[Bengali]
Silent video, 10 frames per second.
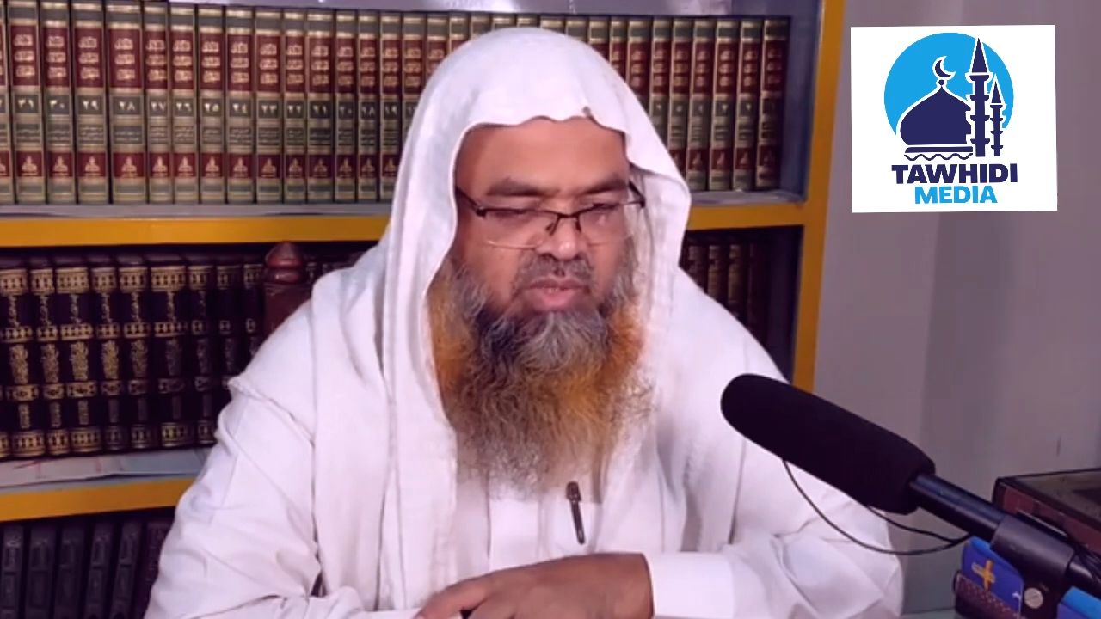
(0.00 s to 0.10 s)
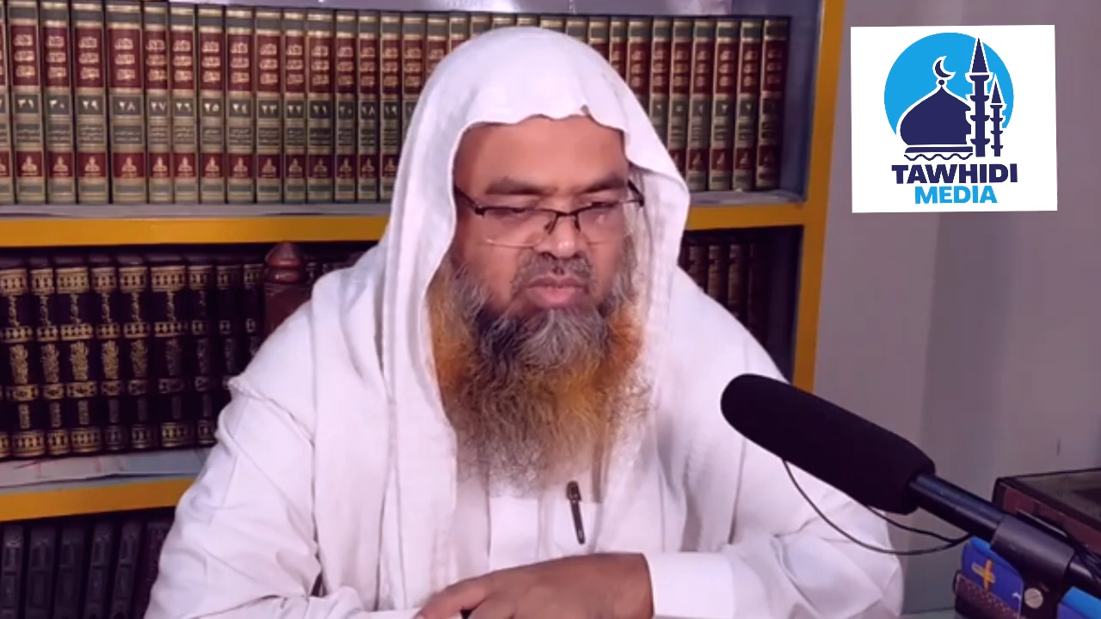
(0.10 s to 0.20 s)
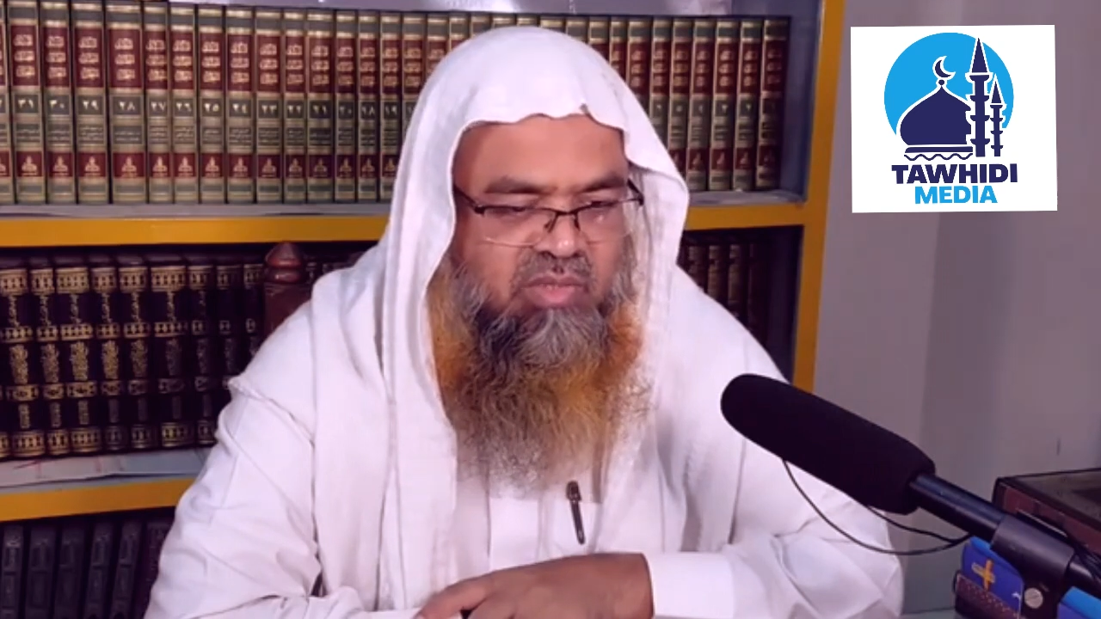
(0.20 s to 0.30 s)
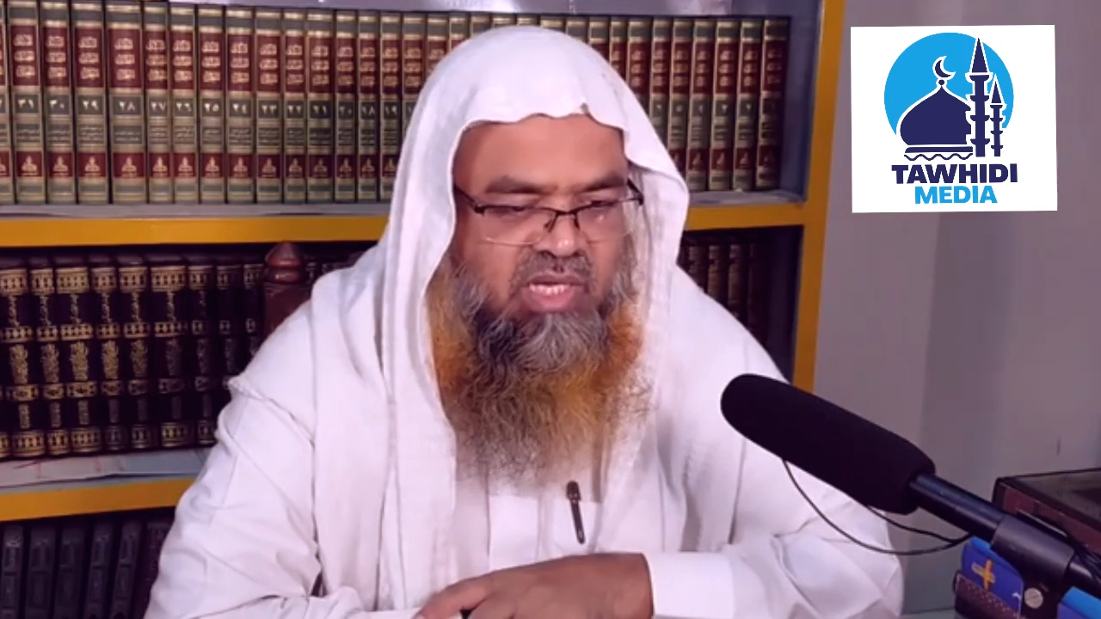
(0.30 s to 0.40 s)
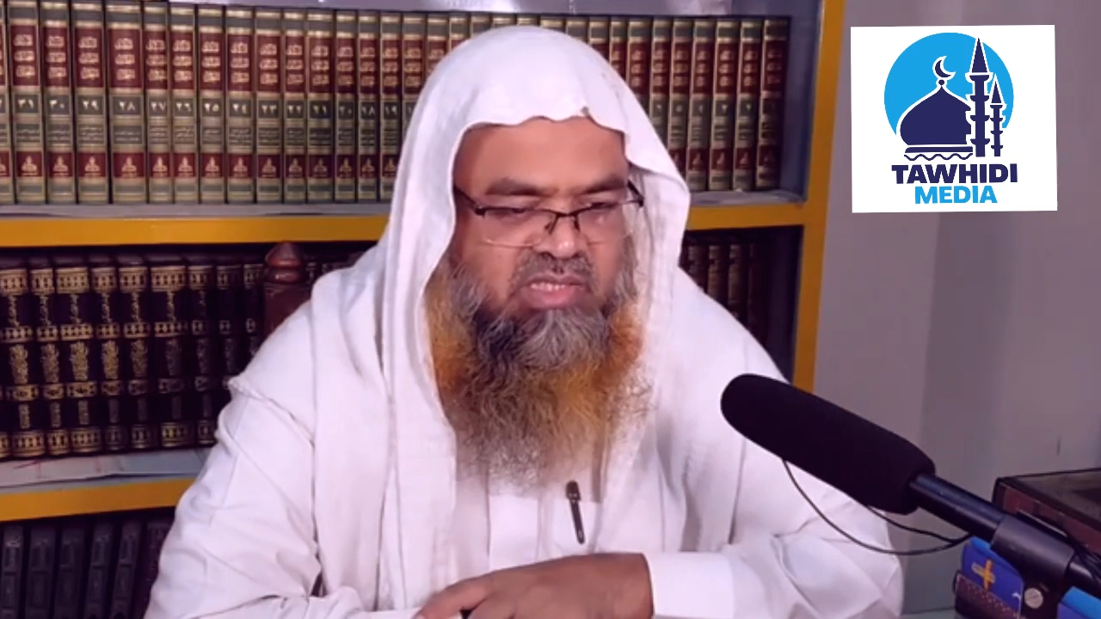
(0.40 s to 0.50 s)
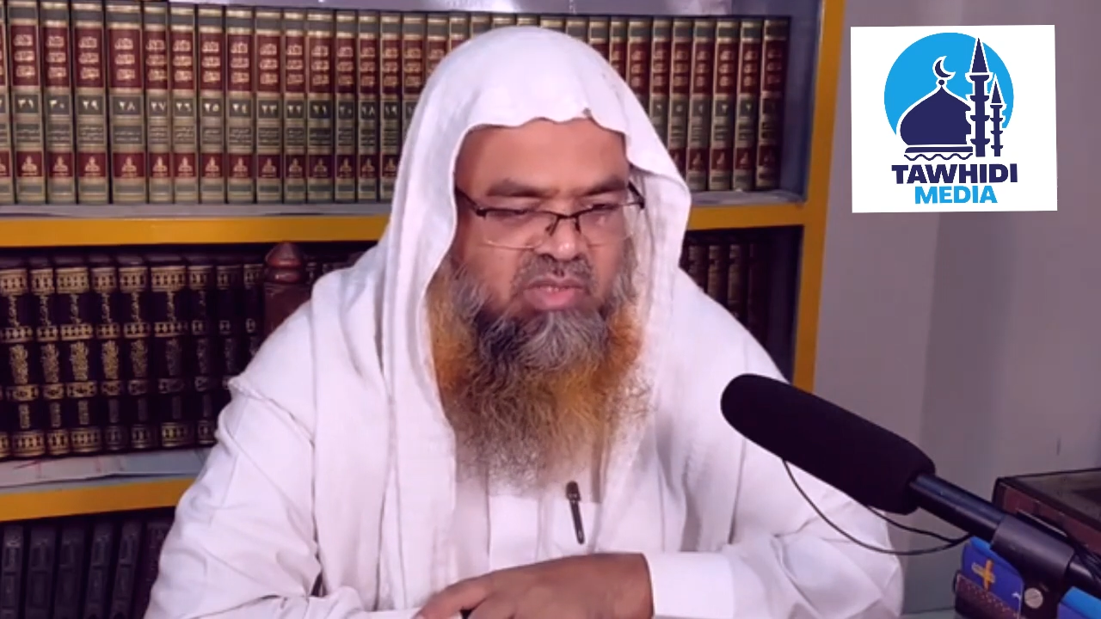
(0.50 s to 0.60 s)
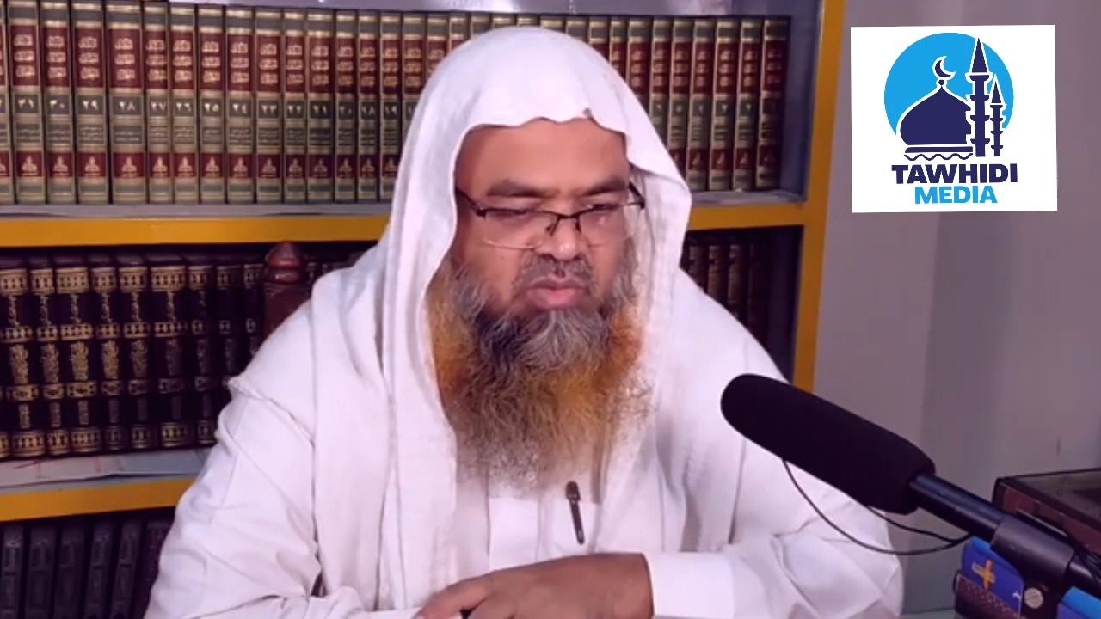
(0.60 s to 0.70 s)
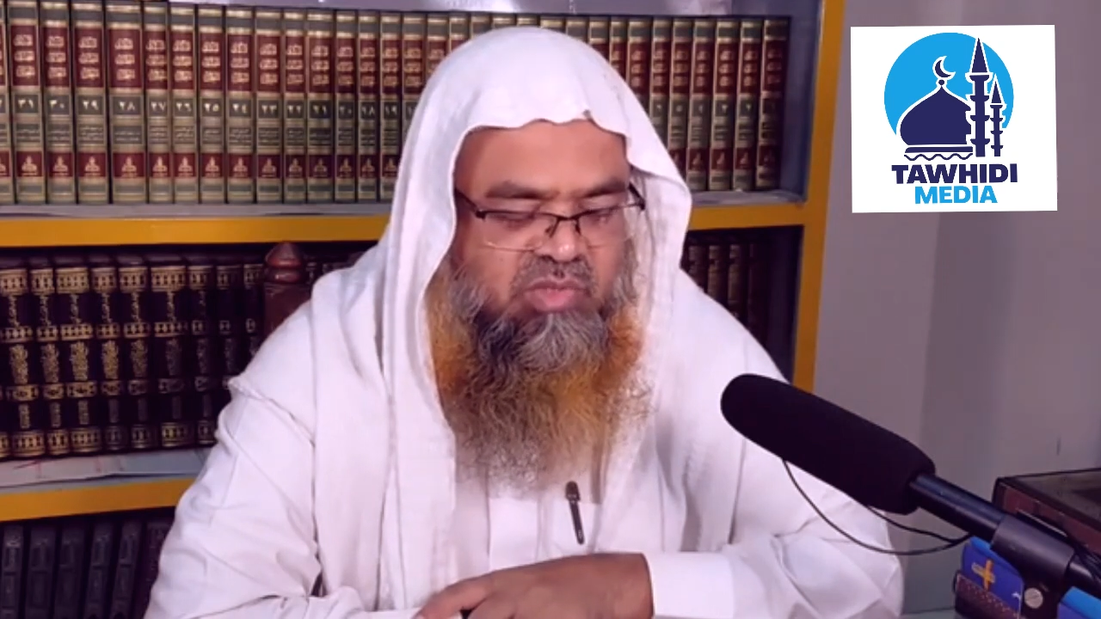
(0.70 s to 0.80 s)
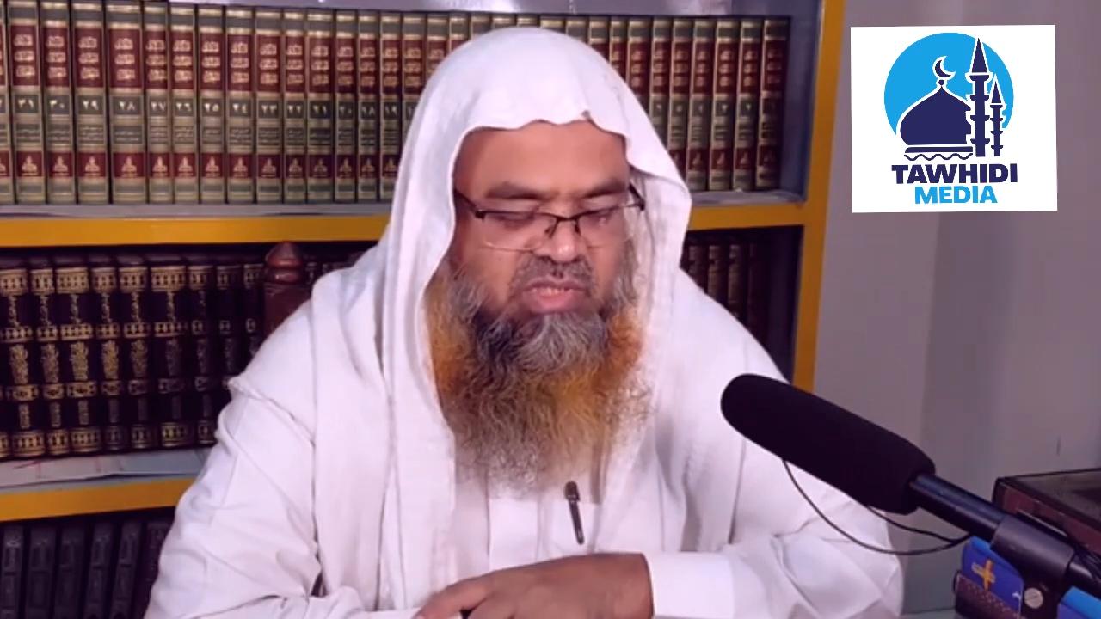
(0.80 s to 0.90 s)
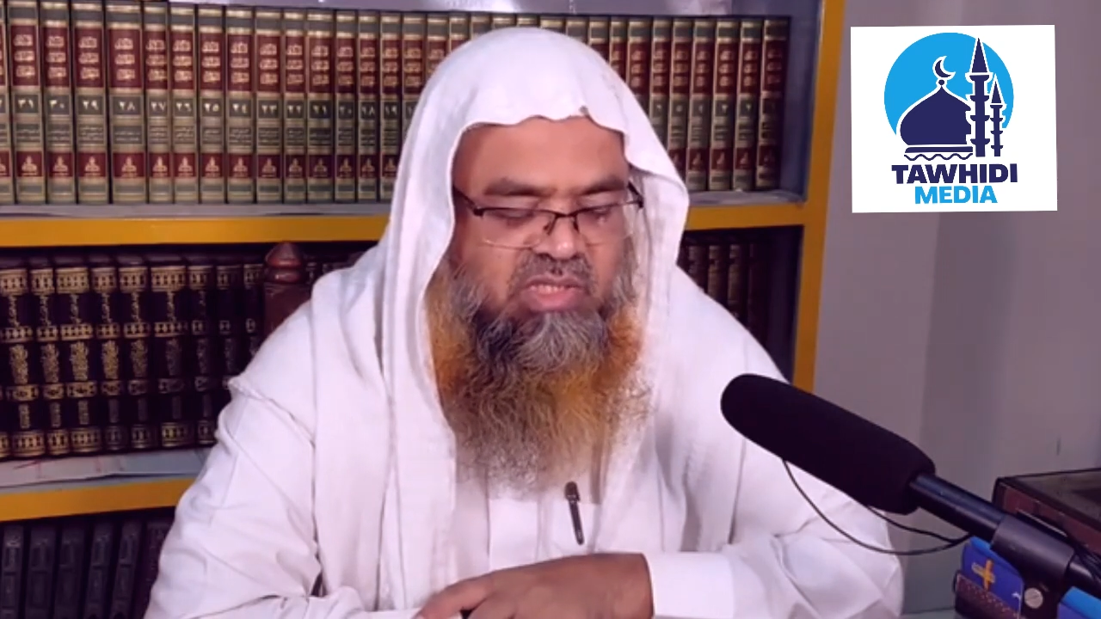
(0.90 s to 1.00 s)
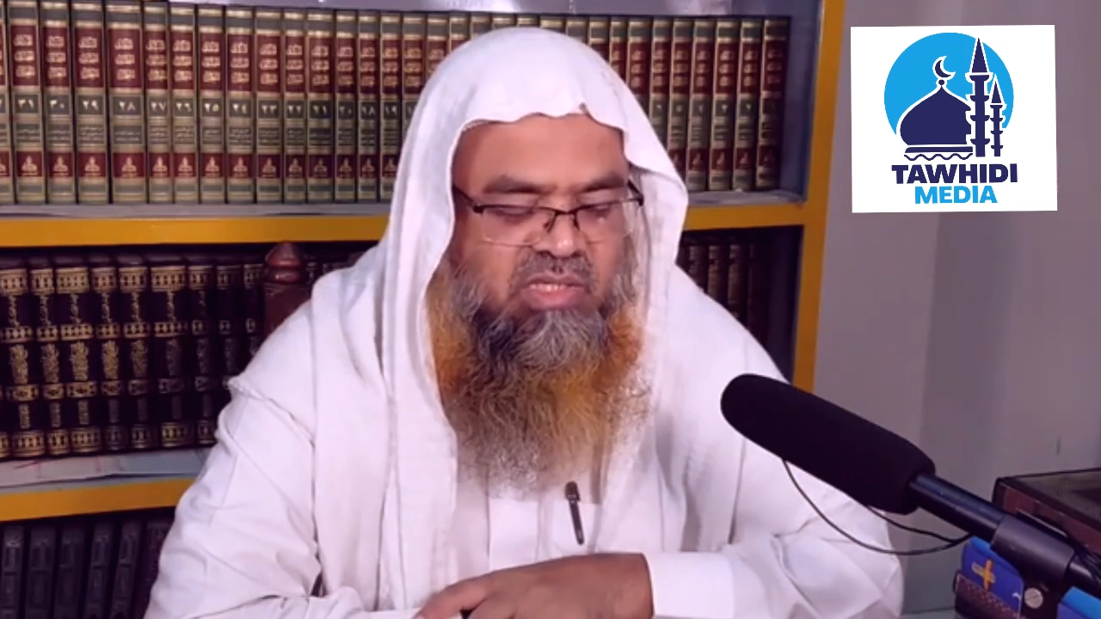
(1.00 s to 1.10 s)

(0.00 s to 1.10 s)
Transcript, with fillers: এখন কাজটা করছি